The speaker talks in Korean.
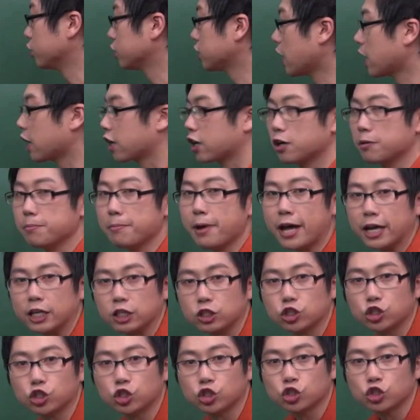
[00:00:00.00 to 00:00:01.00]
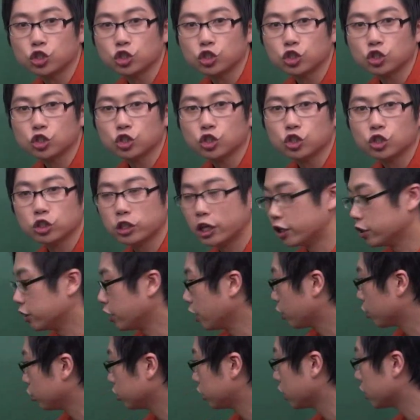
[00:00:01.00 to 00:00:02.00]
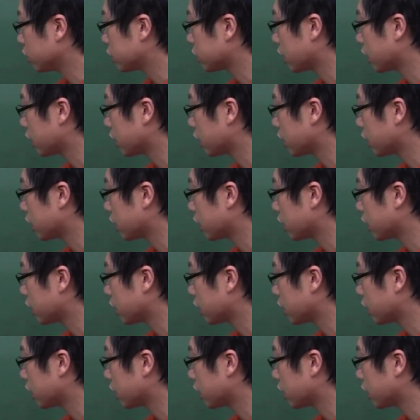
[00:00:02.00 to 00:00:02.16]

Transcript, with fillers: soccer match 되는데 끝에